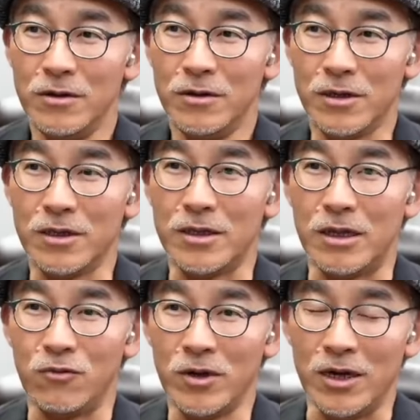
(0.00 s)
だっ
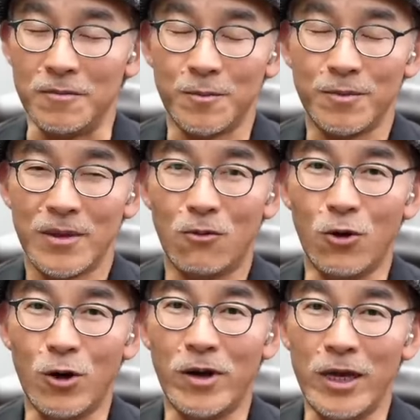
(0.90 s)
たのが、うん、
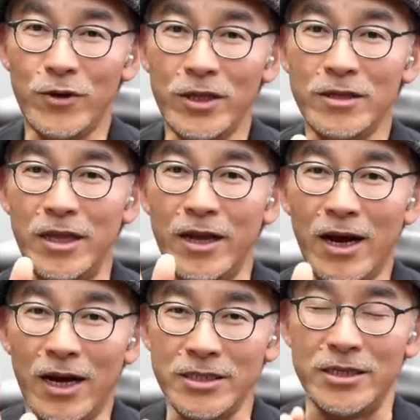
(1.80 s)
これは
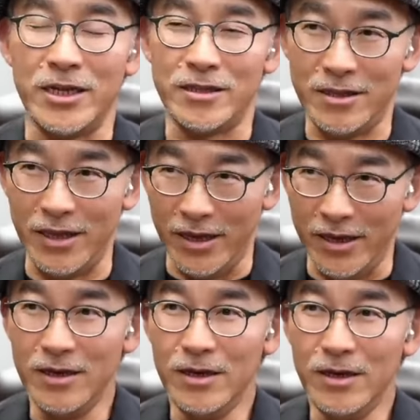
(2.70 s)
F1.8 になって、
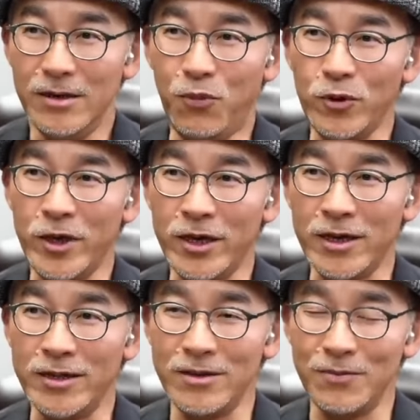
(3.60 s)
うん、ボケ
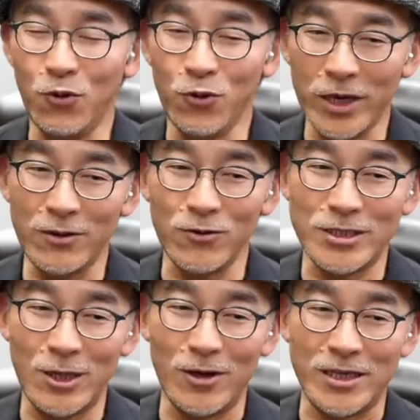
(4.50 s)
感、ボケと
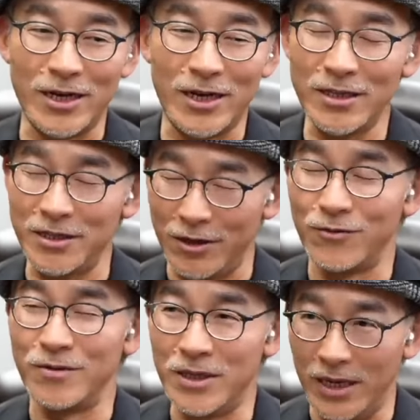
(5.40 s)
しては下がって
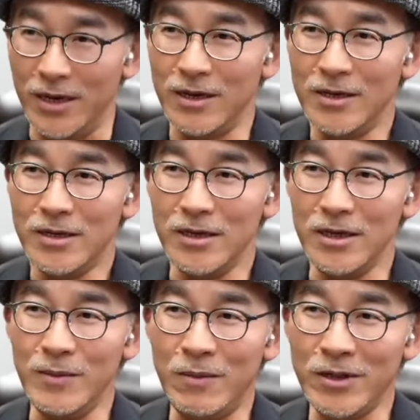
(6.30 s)
るんで、
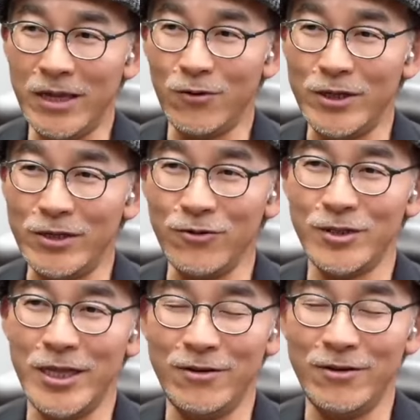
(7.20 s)
今までの理
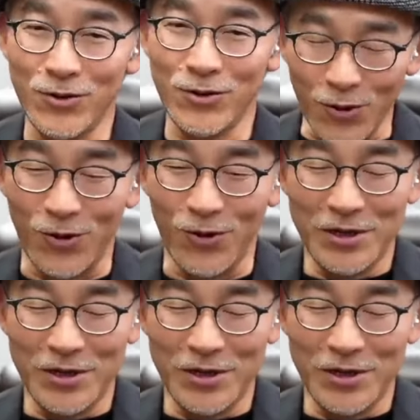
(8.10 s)
屈でいくと、